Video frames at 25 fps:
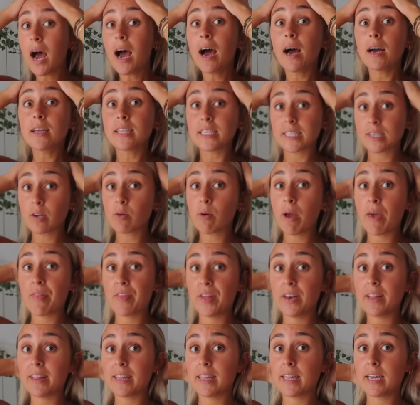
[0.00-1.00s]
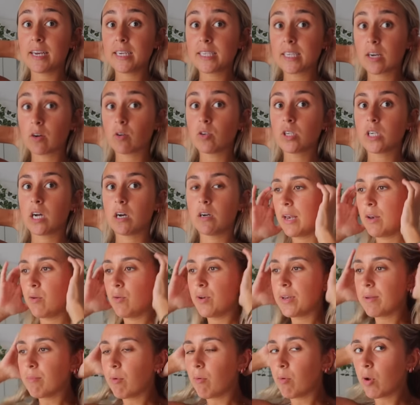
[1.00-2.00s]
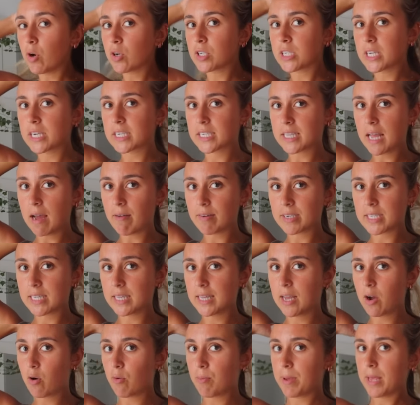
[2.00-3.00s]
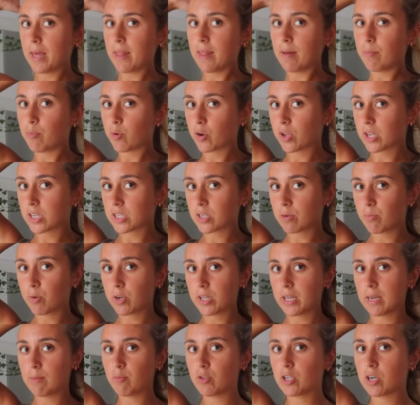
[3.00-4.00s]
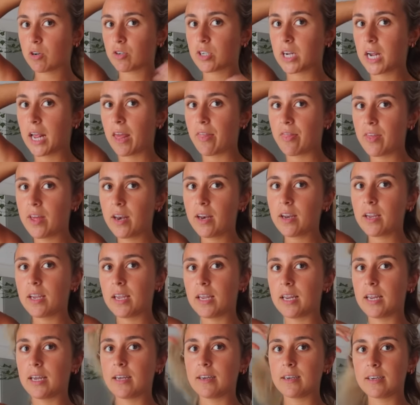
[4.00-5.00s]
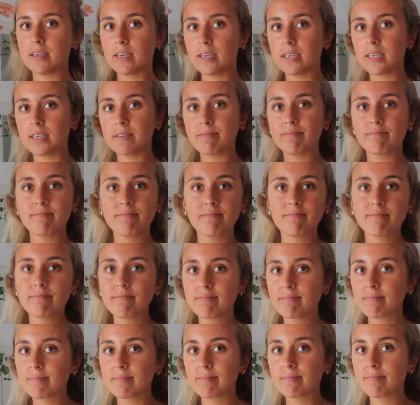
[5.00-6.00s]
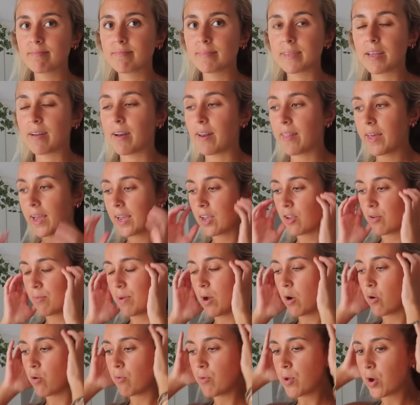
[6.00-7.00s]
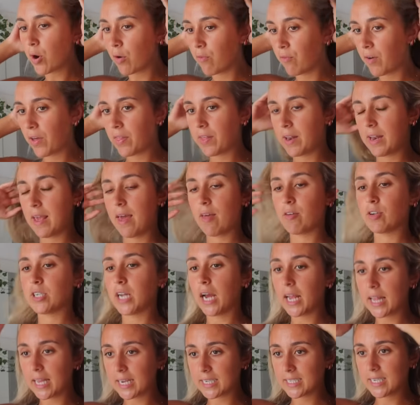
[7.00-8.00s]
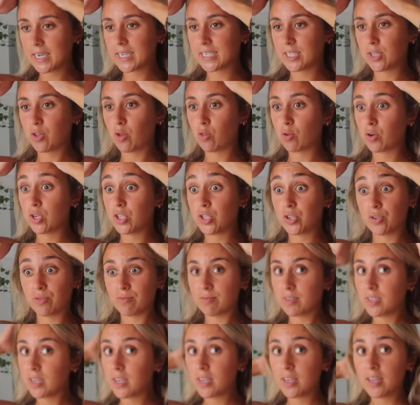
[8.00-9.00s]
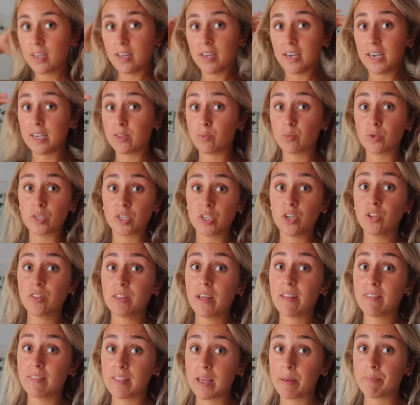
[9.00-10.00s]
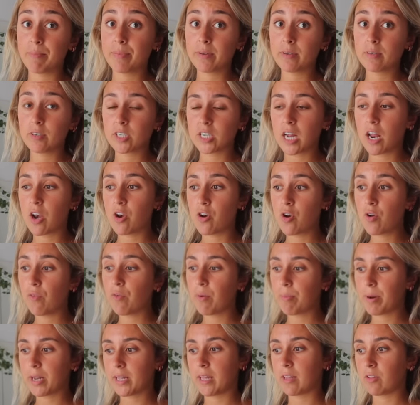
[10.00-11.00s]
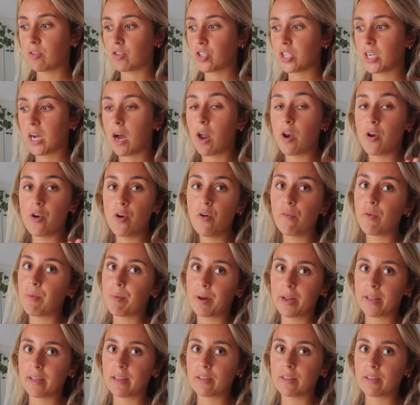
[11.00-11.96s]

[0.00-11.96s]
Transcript: ah, ya sé que voy a hacer editar esa cosa. el último vlog sí que estaba bastante agobiada porque es como que tenía mucha cosa que hacer y de verdad que yo me agobio con facilidad, o sea, ya está casi todo hecho. It was not that deep. O sea, no fue para tanto, chica, no fue para